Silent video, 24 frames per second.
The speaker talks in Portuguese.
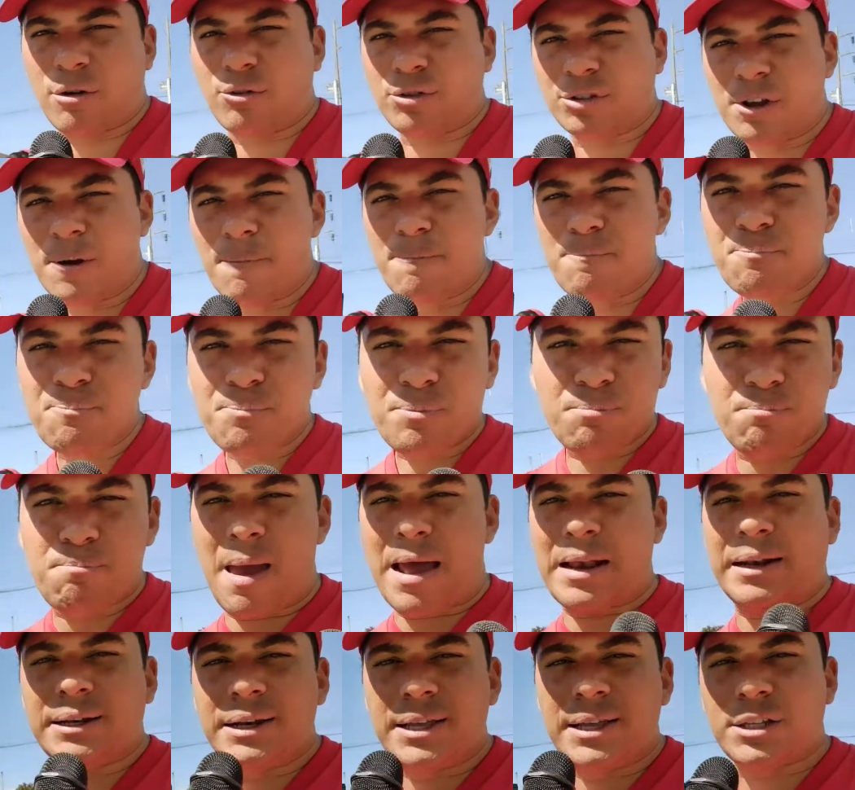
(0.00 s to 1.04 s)
carros
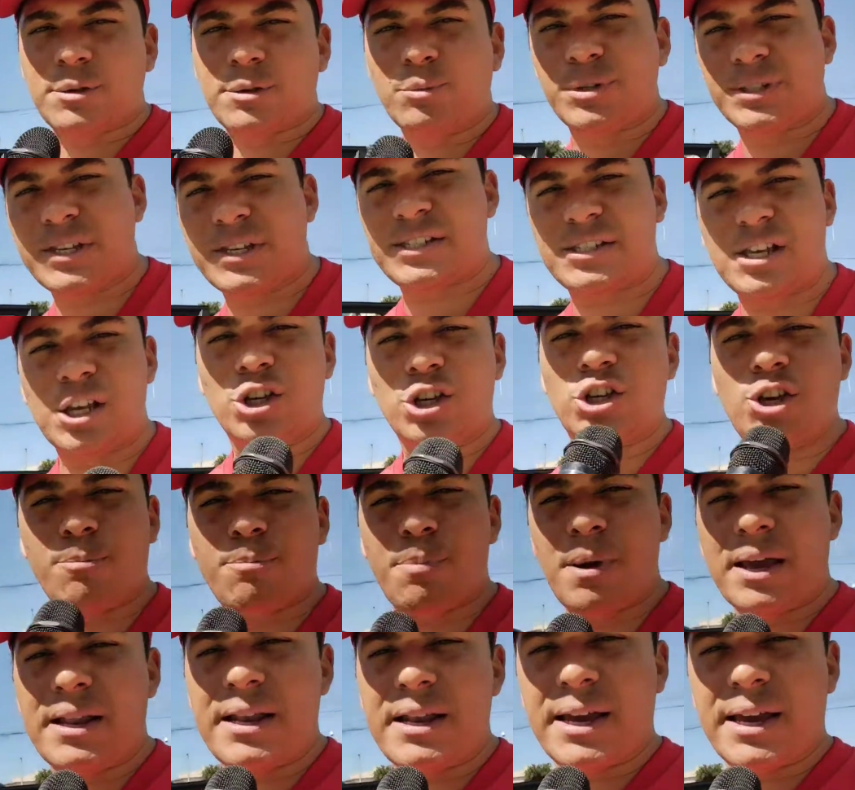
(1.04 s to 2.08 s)
belíssimos, esse
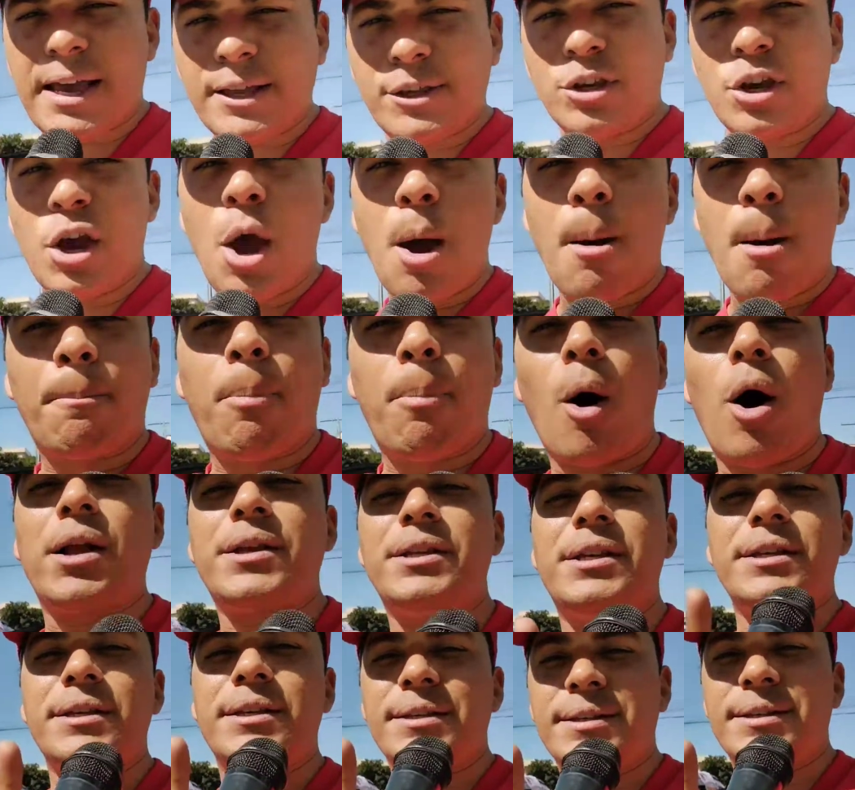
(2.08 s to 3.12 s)
Jeep Renegade
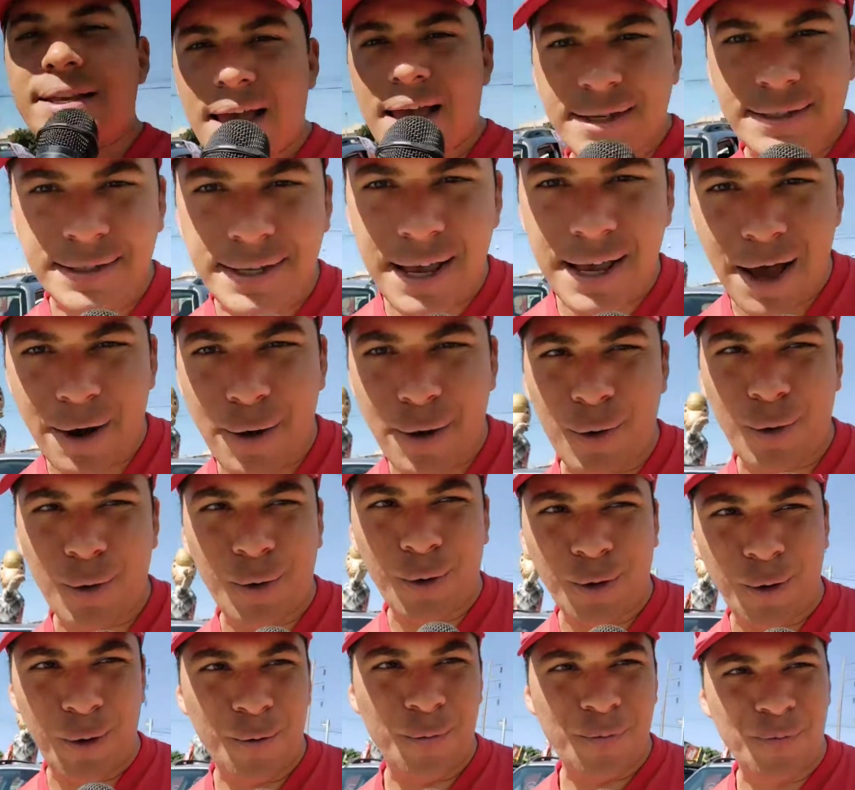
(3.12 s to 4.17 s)
pode ser
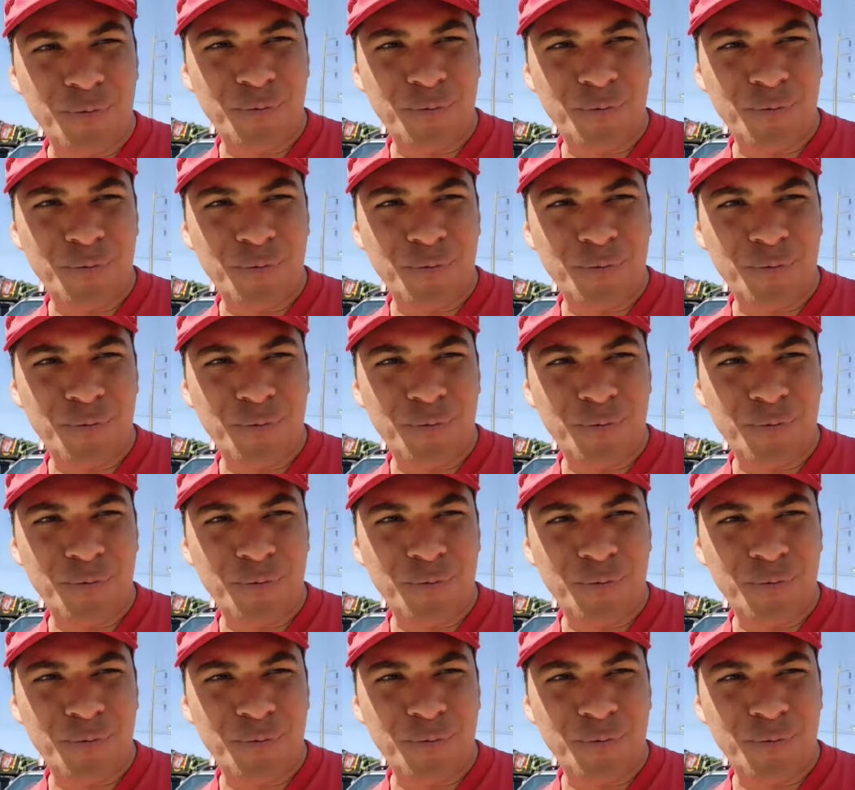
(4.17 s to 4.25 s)
seu!